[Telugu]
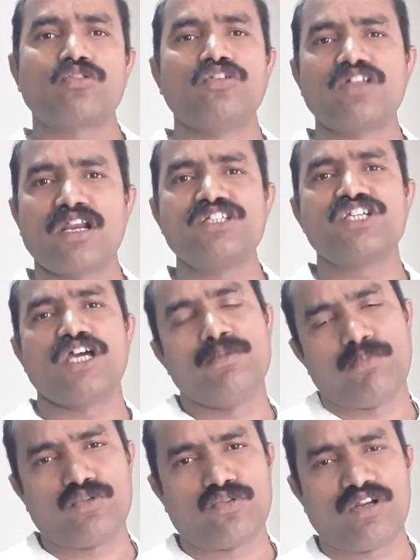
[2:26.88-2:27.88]
తొందరగా
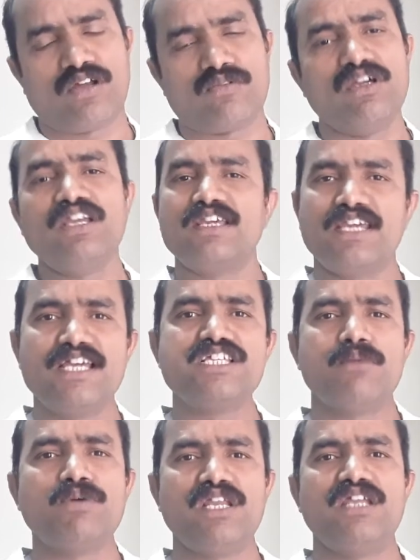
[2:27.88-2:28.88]
చనిపోతున్నారు ఏ
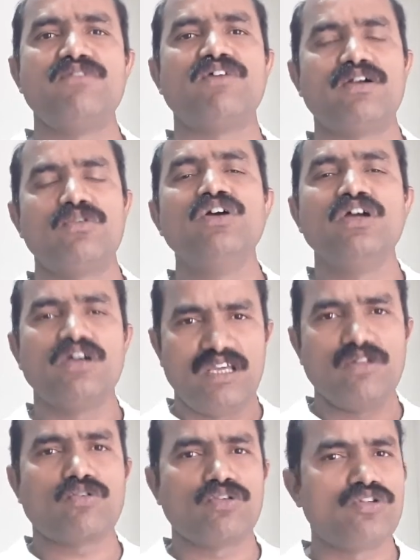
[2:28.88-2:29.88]
జబ్బు లేని వాడు
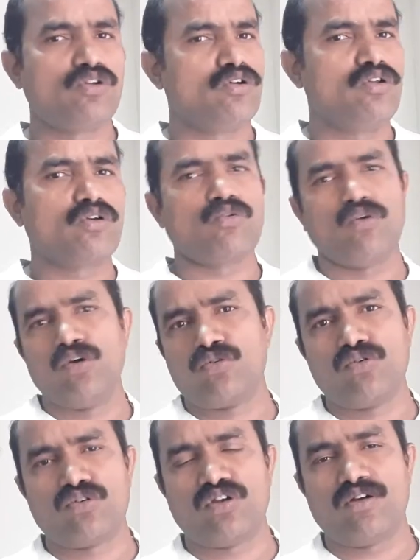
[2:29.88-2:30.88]
ఏదో కొద్ది రోజుల్లో
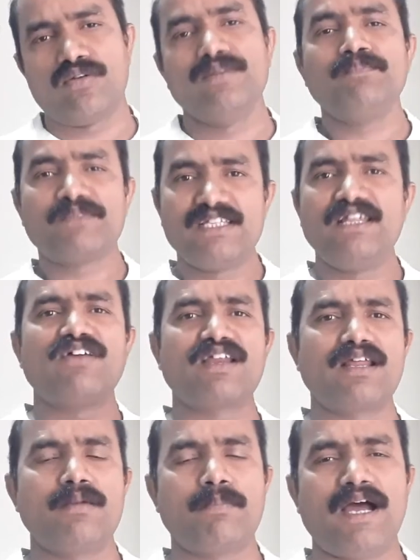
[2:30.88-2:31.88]
కోలుకుంటున్నాడు
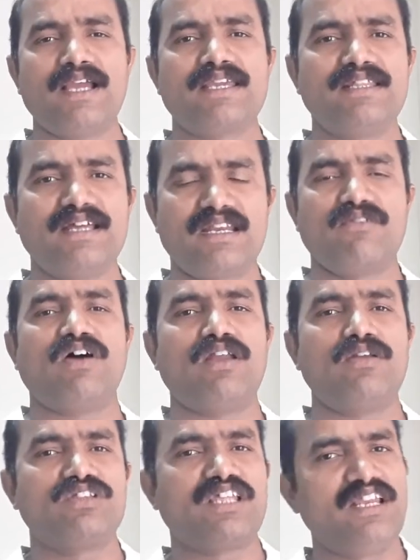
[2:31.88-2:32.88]
ఇదెవరికైనా పాకిందంటే
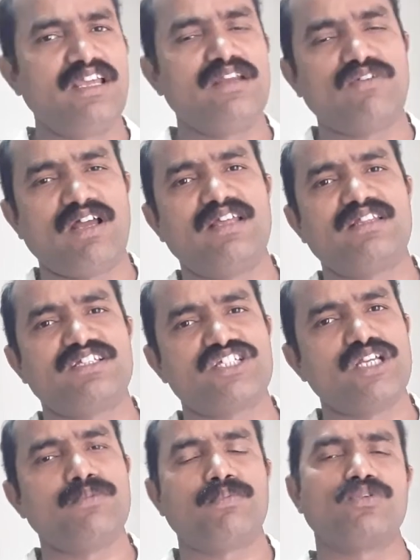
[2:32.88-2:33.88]
వాళ్ళు తెలియని వాళ్ళైతే
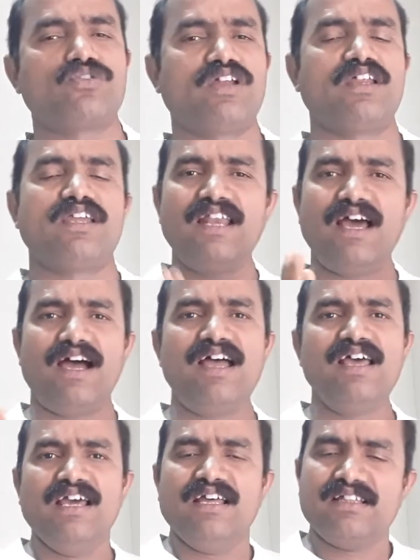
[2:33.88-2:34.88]
చనిపోతున్నారు ఇలా
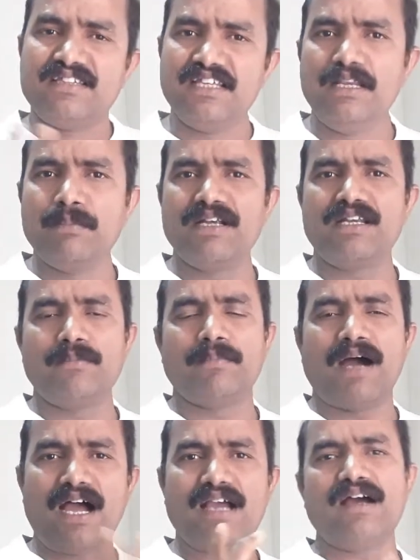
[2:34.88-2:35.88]
దీన్ని బట్టి
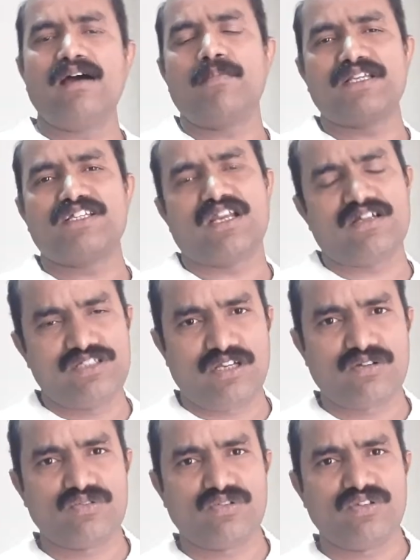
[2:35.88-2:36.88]
బాగా ప్రచారం
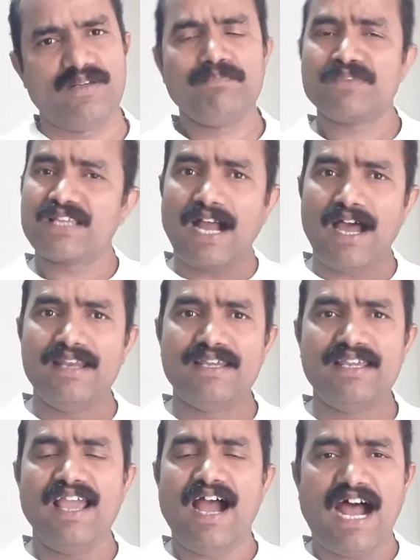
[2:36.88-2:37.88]
జరుగుతుంది కానీ
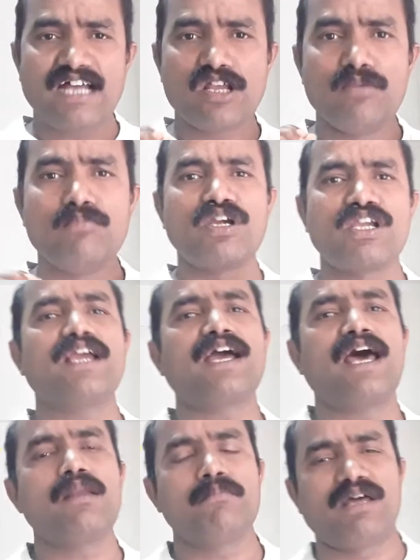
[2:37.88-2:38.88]
అసలు ముఖ్య
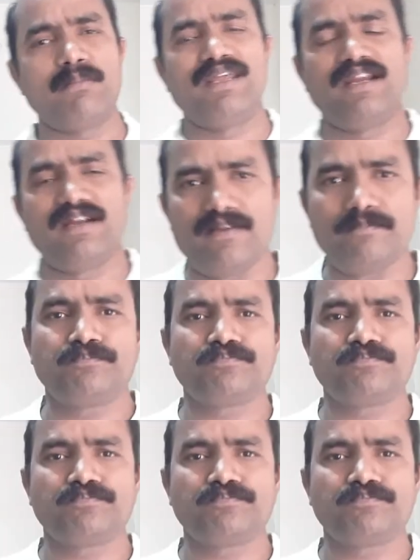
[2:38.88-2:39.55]
కారణం మనమేనండి